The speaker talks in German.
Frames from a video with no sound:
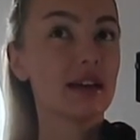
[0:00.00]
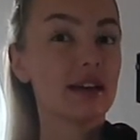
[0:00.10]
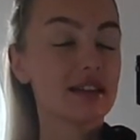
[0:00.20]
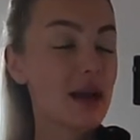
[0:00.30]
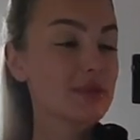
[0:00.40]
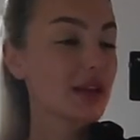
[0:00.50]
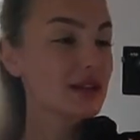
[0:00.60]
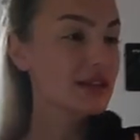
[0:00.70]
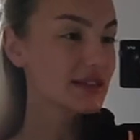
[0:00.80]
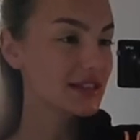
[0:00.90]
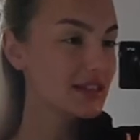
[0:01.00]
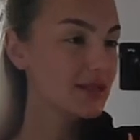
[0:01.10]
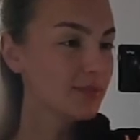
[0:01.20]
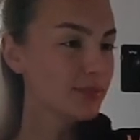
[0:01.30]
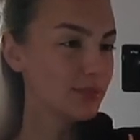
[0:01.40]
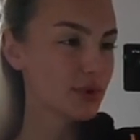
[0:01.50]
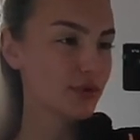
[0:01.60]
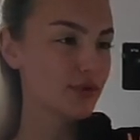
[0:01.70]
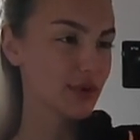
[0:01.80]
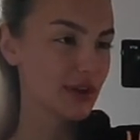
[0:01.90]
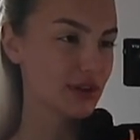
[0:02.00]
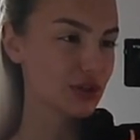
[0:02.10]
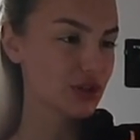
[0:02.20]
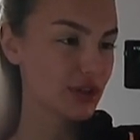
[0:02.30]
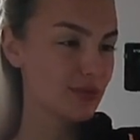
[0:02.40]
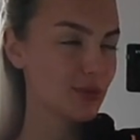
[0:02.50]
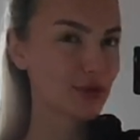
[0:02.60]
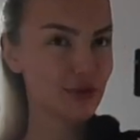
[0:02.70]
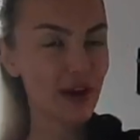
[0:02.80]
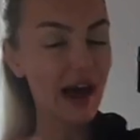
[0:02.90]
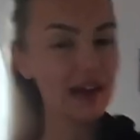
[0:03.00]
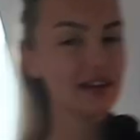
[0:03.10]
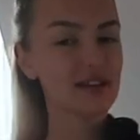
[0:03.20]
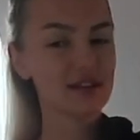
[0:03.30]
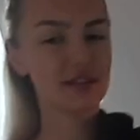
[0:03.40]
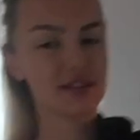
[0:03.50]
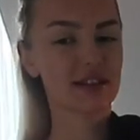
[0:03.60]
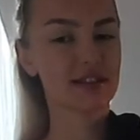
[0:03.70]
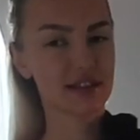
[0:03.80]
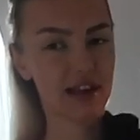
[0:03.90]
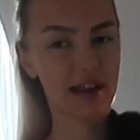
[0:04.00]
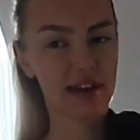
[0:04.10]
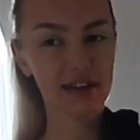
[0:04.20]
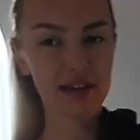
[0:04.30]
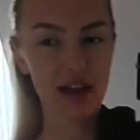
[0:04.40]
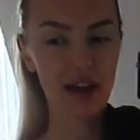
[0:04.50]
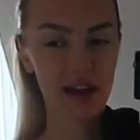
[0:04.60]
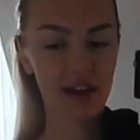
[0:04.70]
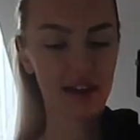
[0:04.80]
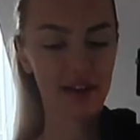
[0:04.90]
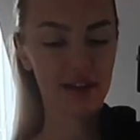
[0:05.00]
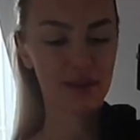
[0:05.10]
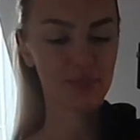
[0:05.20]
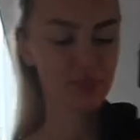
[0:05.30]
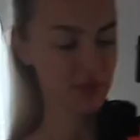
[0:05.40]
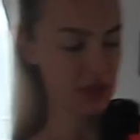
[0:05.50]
ich habe dann sieben Prüfungen geschrieben und für alle richtig krass gelernt. Ähm,